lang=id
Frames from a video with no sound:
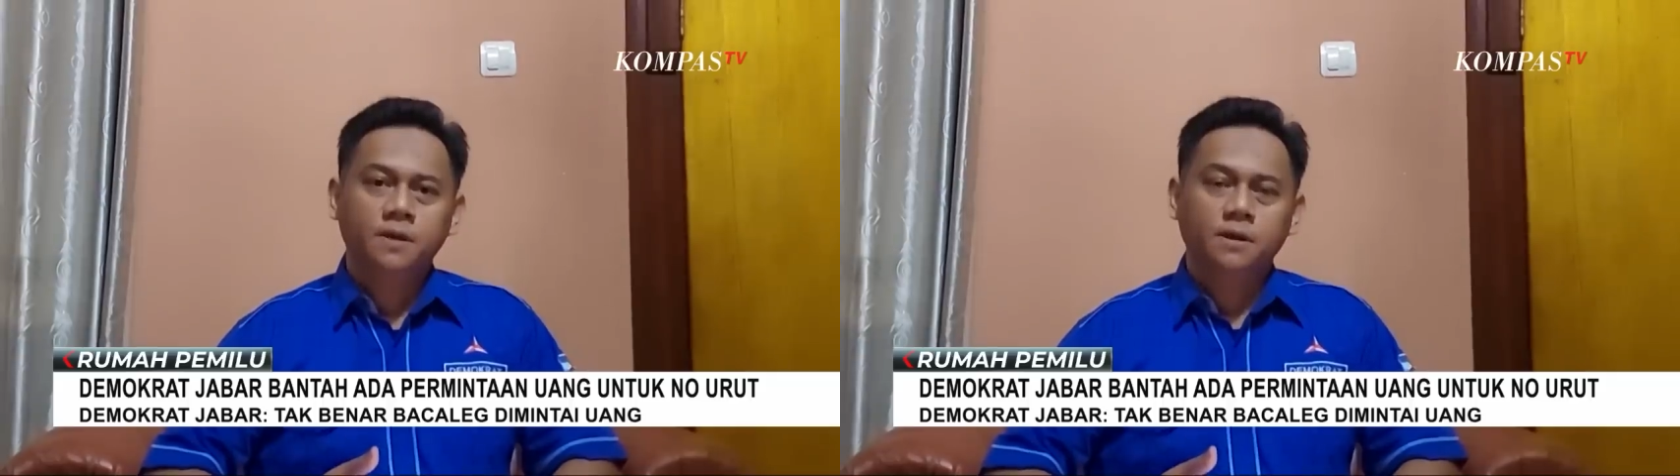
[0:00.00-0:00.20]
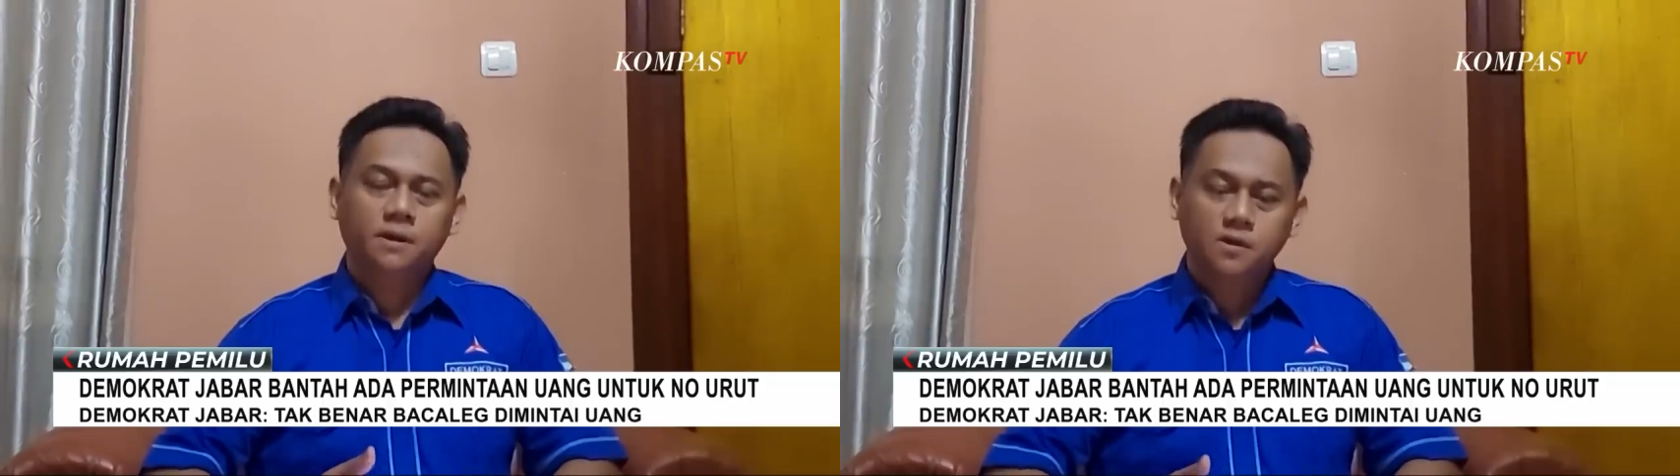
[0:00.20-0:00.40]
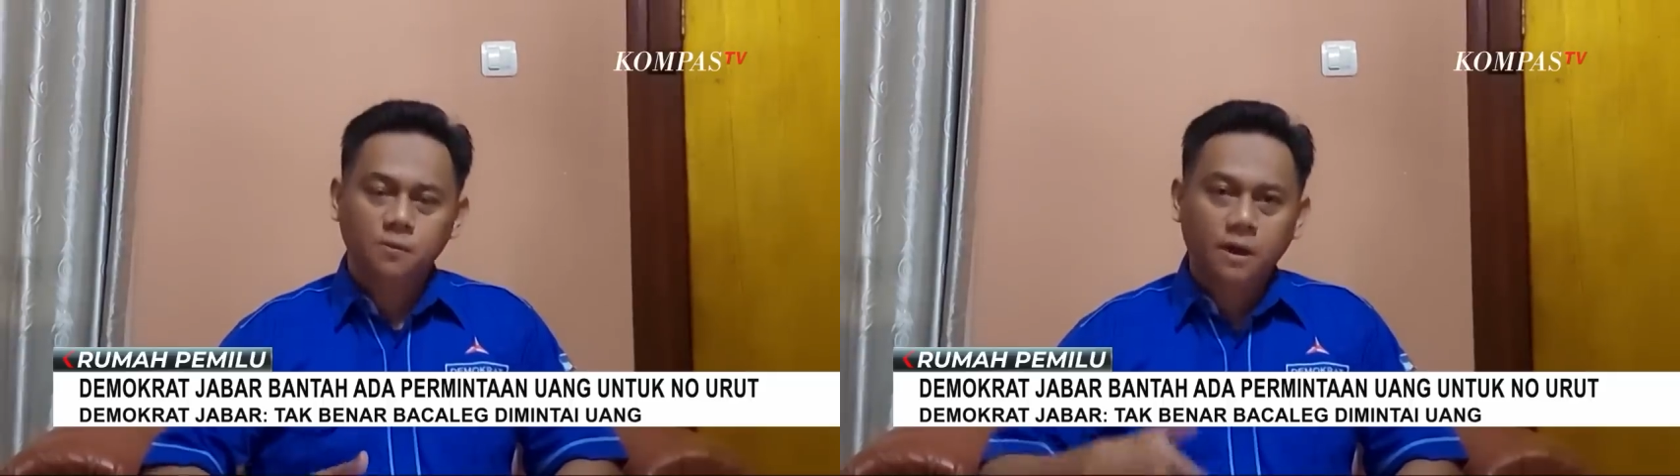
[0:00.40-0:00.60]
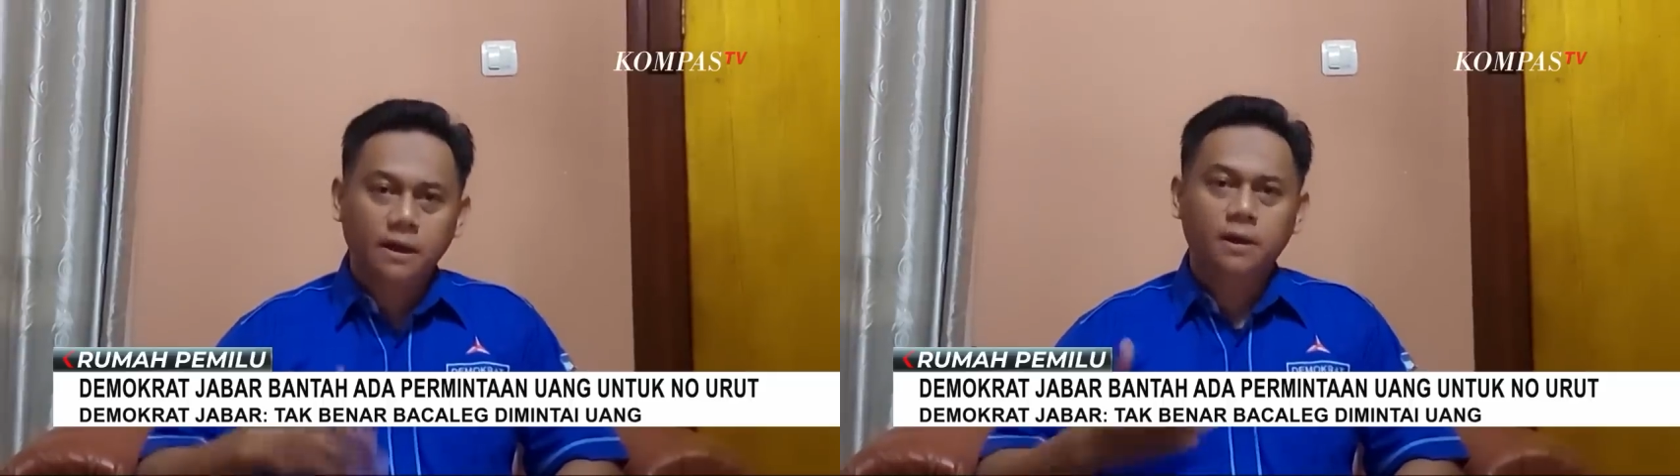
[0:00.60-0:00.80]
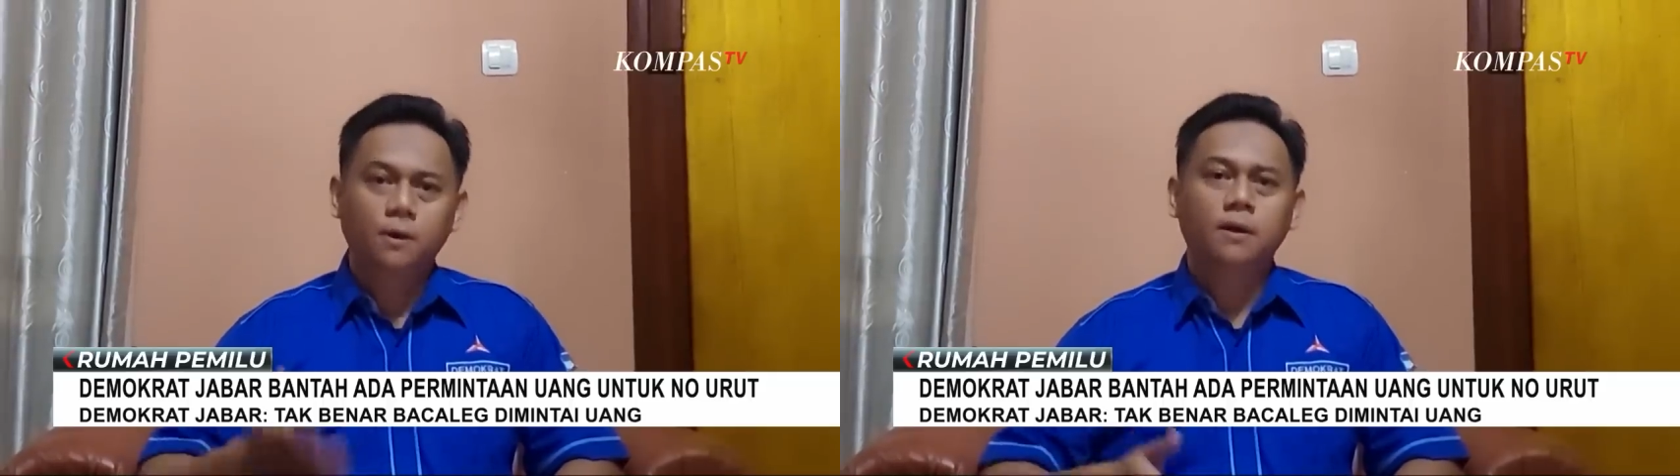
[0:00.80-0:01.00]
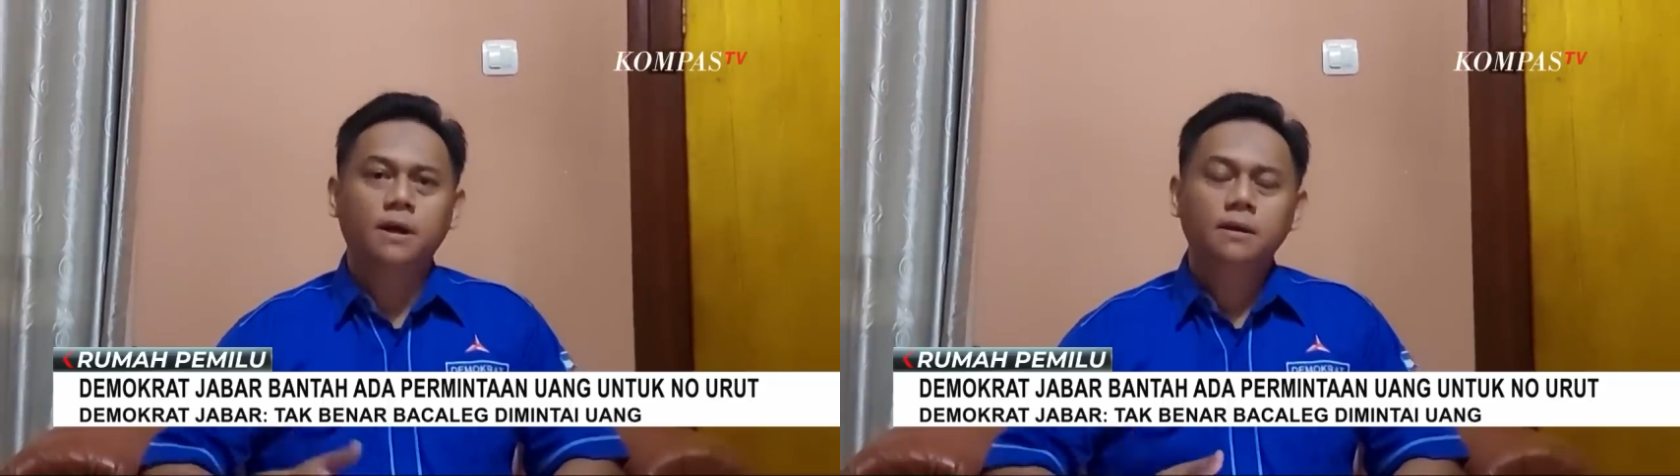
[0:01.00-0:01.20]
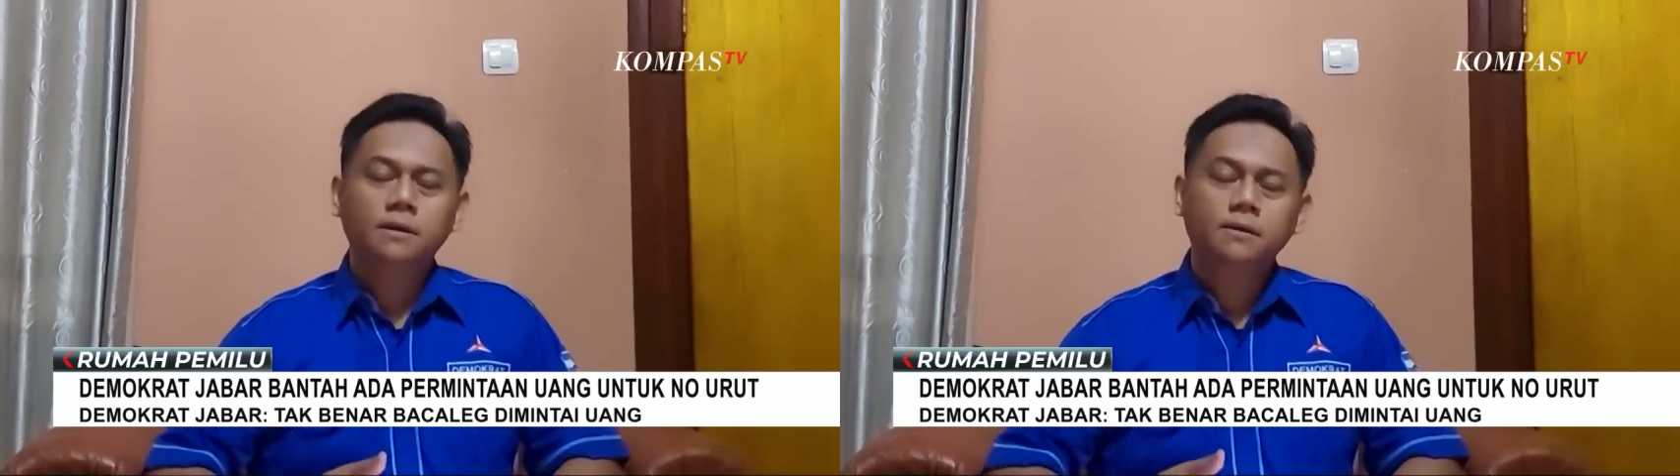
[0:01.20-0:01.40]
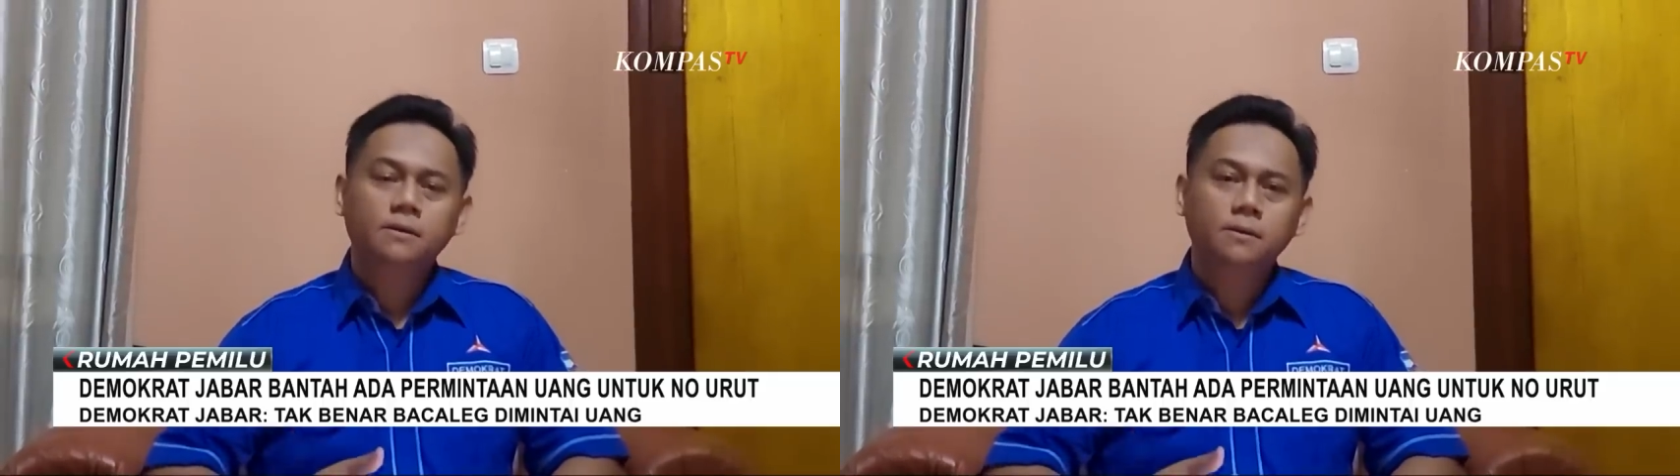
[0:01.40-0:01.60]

kita semua reyongan,